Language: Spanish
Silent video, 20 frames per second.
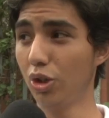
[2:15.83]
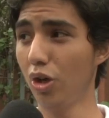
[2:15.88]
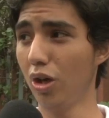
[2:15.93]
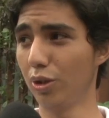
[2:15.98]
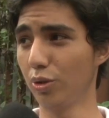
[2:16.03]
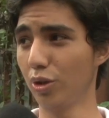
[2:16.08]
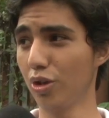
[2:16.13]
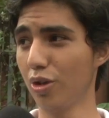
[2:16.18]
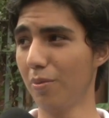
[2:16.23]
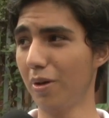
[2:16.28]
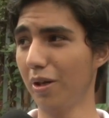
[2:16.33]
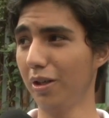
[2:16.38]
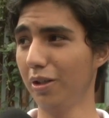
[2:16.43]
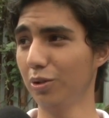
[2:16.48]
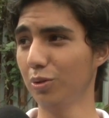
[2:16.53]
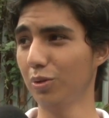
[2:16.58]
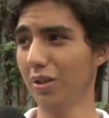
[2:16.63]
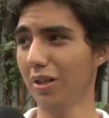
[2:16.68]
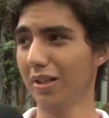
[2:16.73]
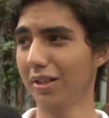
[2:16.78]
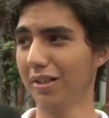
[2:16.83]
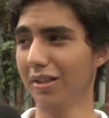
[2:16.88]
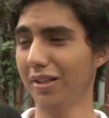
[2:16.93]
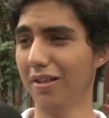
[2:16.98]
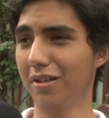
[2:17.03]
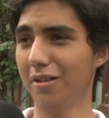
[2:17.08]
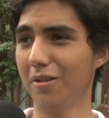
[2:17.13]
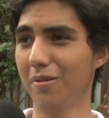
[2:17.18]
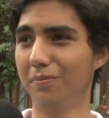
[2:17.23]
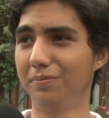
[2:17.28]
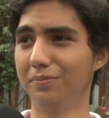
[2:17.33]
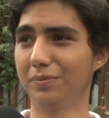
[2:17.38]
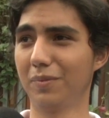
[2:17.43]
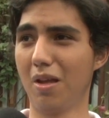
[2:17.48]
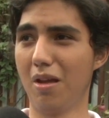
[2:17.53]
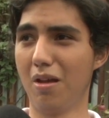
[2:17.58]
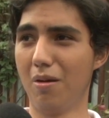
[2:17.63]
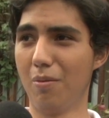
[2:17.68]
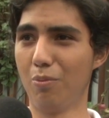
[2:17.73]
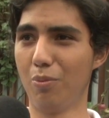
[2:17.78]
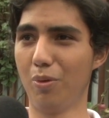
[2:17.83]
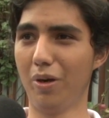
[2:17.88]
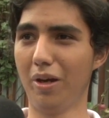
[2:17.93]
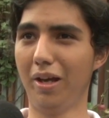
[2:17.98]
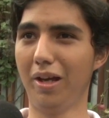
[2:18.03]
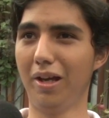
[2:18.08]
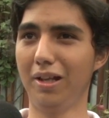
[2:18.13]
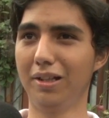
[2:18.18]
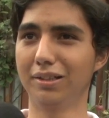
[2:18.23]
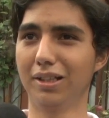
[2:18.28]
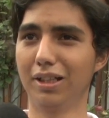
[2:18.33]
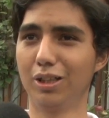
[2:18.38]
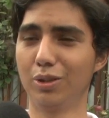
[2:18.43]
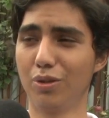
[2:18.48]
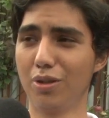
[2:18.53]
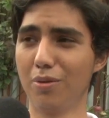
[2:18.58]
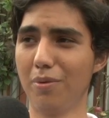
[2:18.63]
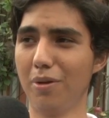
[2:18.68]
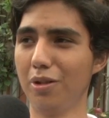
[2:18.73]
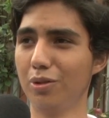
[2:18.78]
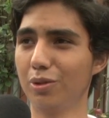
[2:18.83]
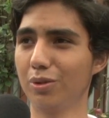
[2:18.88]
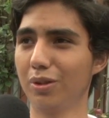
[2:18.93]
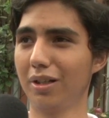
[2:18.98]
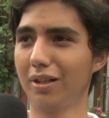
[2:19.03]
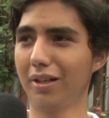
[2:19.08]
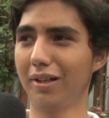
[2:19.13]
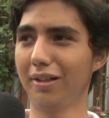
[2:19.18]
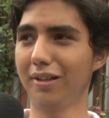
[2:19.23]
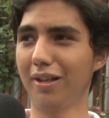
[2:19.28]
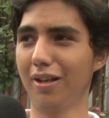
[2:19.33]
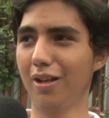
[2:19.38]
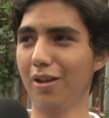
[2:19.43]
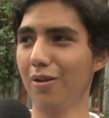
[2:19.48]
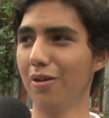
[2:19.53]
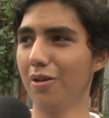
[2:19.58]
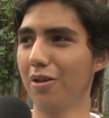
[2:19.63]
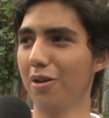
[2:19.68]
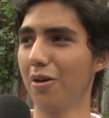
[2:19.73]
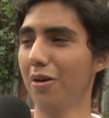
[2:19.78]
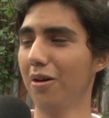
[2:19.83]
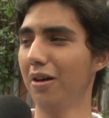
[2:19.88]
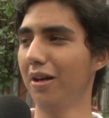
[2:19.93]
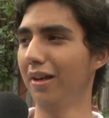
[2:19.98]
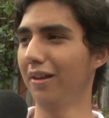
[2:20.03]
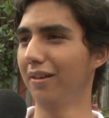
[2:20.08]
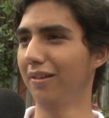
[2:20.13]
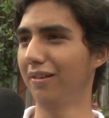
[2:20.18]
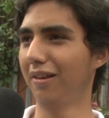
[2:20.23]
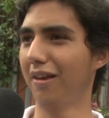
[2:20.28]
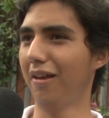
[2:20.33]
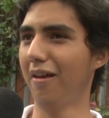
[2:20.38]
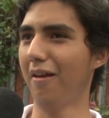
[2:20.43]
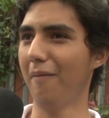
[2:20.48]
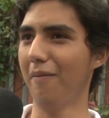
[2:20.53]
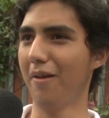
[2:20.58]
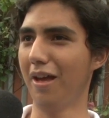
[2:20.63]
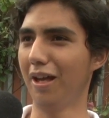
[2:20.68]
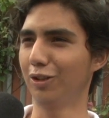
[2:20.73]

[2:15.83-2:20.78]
Yo, el sueño más inusual que he tenido, pues el sueño más inusual que he tenido yo este,